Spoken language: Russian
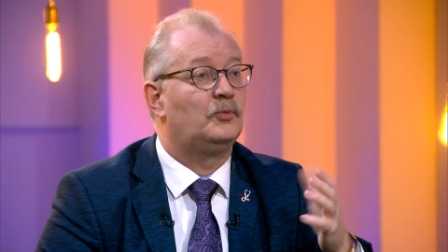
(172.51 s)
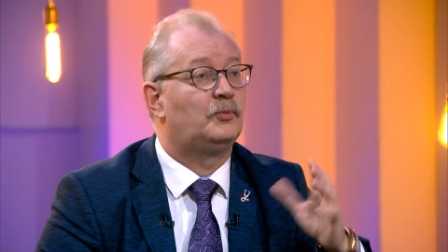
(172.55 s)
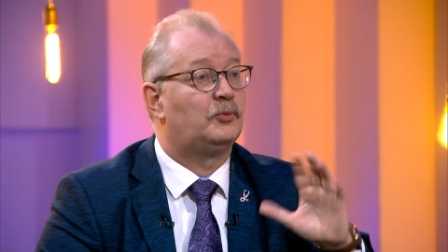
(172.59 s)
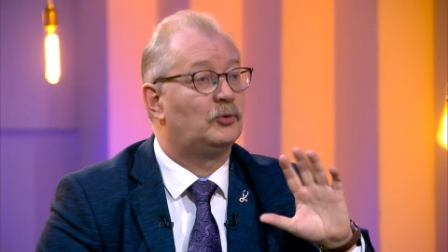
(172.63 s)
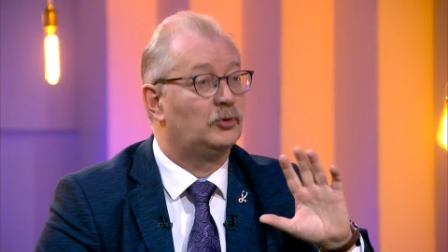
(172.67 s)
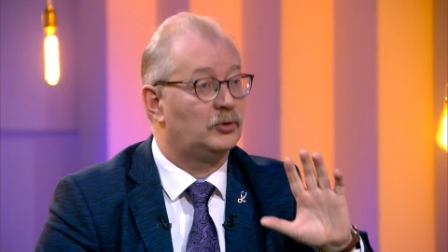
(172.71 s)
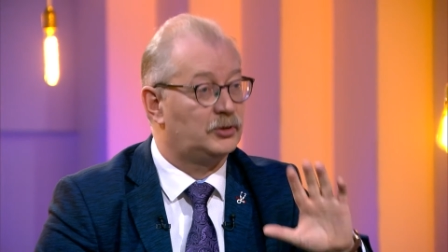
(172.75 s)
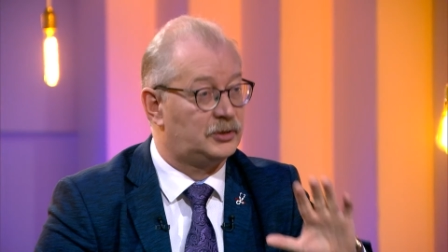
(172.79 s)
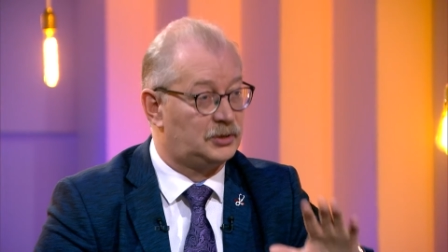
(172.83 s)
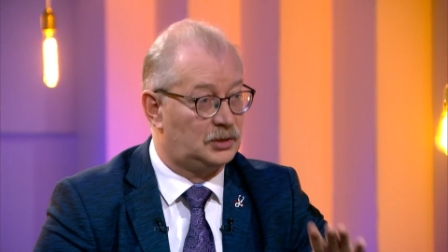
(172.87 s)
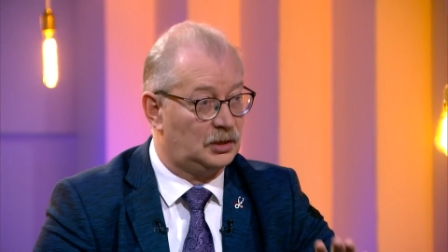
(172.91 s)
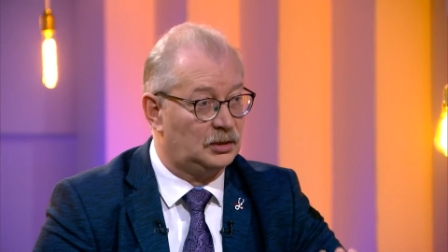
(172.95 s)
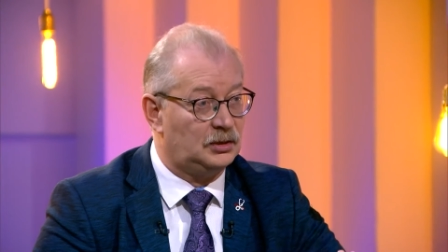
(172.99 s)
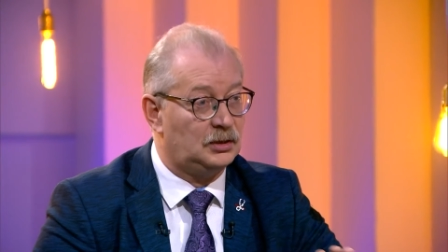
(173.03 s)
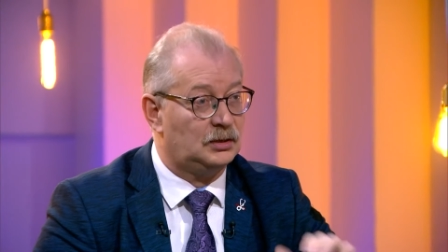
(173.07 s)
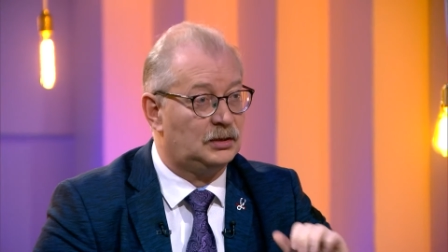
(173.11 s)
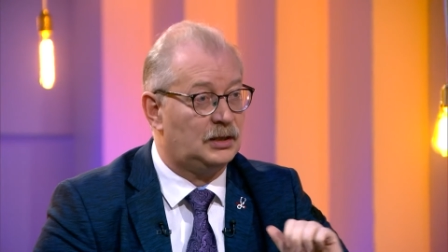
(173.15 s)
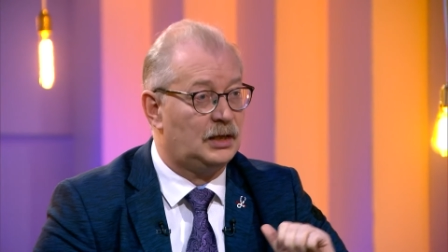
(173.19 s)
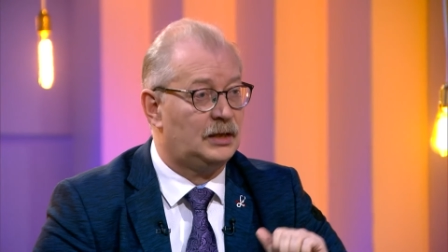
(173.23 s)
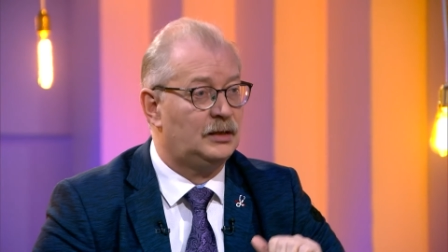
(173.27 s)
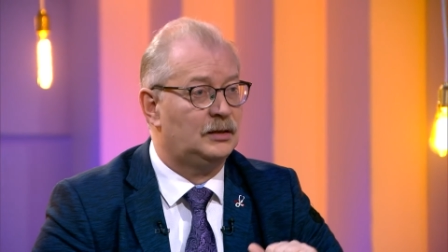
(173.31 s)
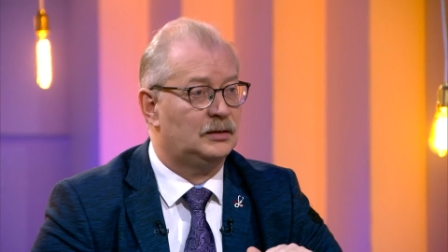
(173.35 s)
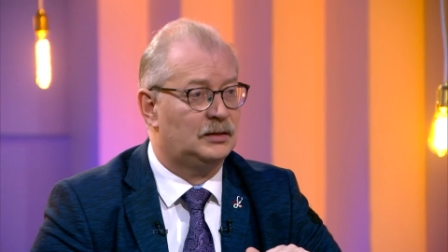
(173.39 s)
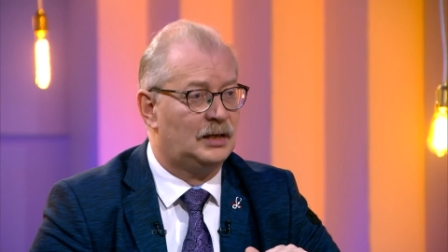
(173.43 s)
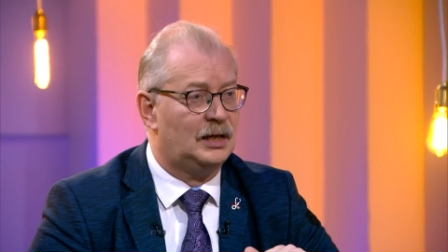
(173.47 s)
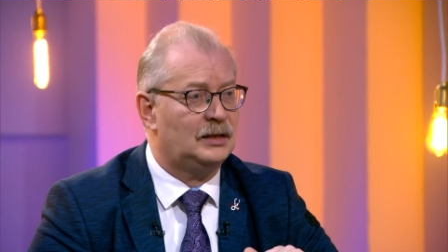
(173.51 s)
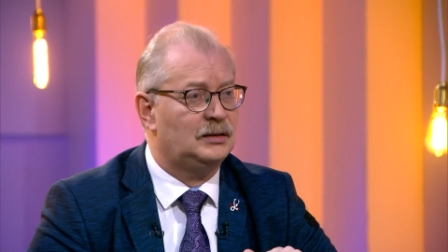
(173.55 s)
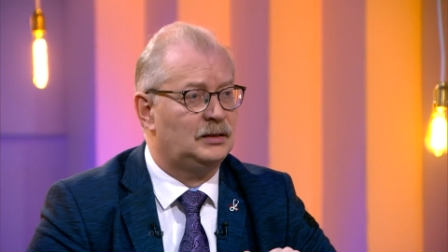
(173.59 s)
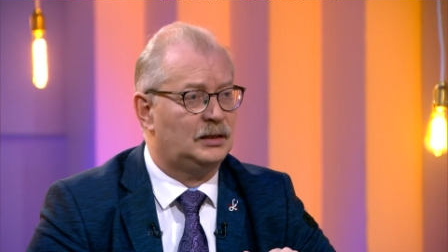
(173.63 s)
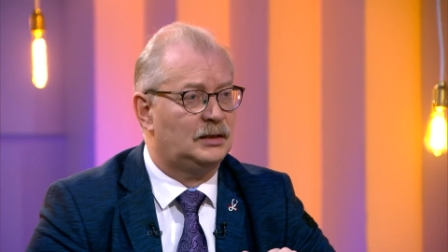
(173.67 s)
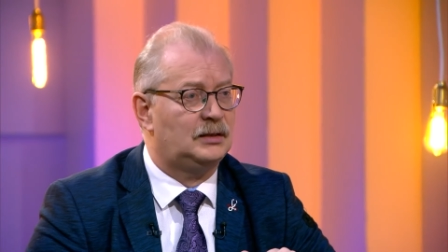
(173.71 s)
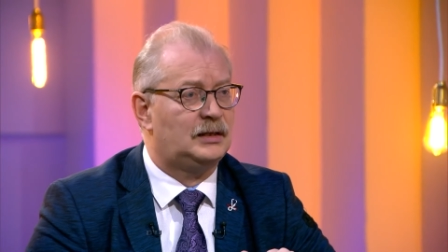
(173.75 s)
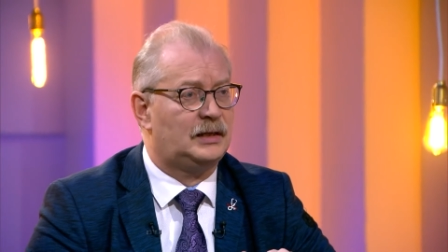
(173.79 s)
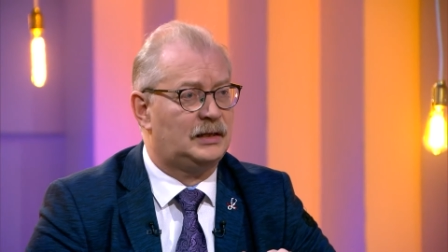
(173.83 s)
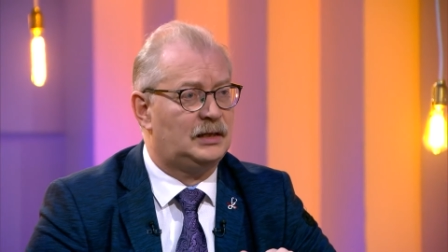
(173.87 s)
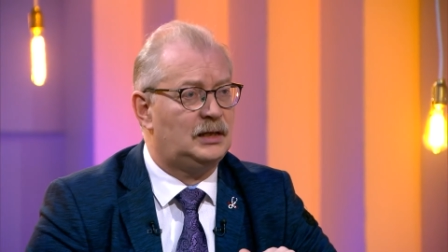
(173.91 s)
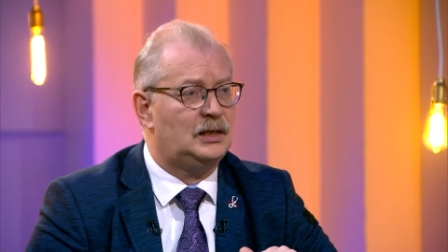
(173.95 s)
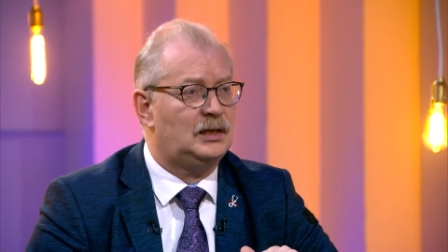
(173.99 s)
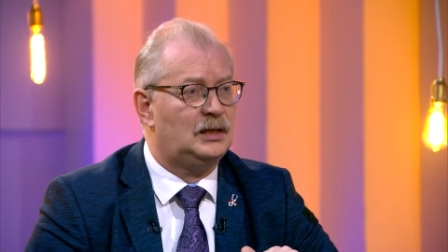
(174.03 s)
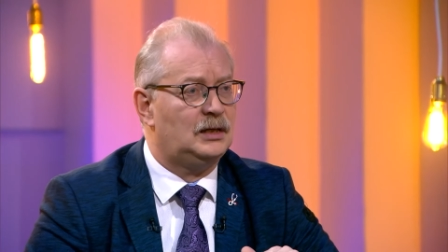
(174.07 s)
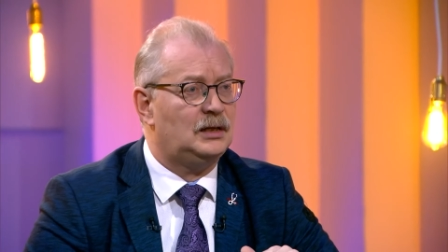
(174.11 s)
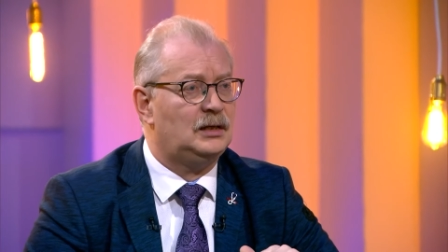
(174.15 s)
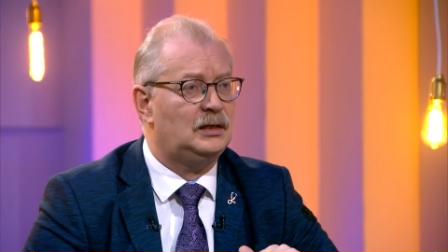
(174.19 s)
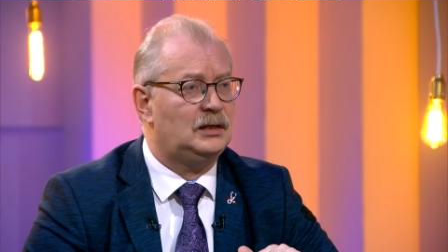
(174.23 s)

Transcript: полость. Эти данные такие